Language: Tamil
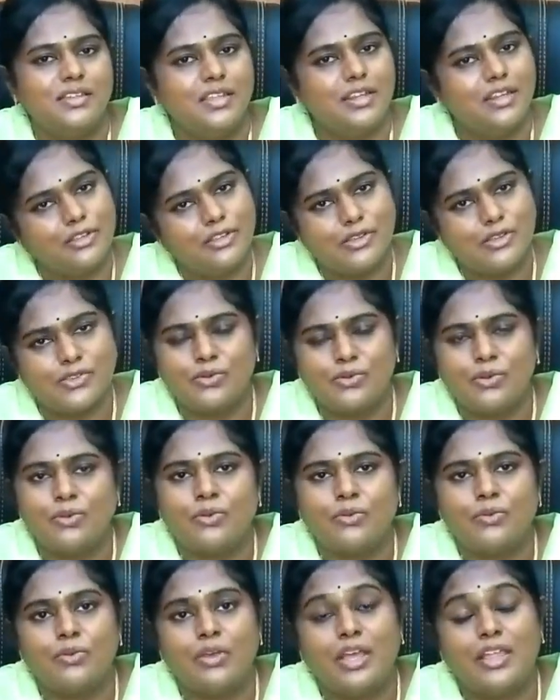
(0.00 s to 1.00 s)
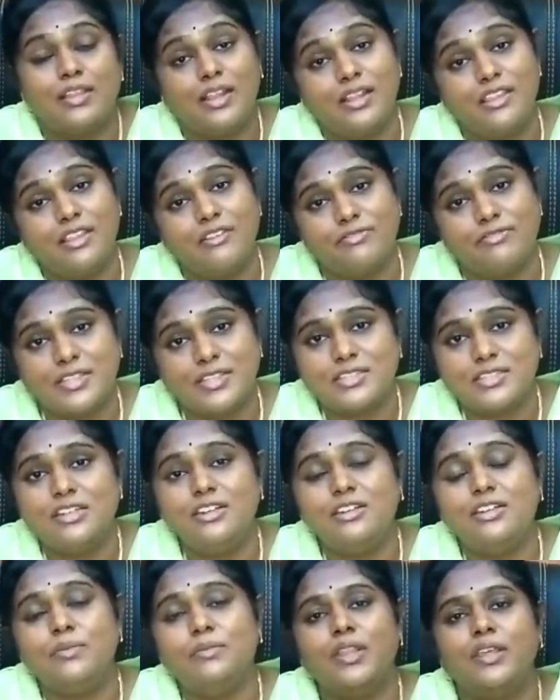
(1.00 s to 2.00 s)
இல்லைன்னு தான் சொல்லணும் அதனால தான்
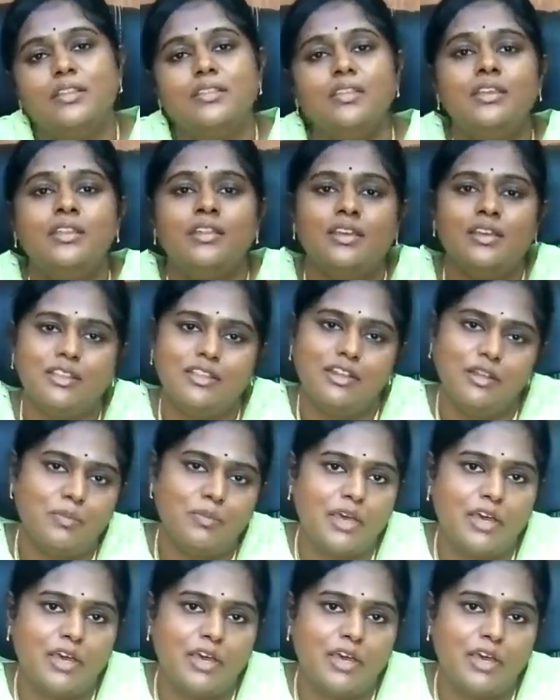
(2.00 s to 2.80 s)
ஃபஸ்ட் அட்டம்ப்ட்லேருந்து எனக்கு அதில்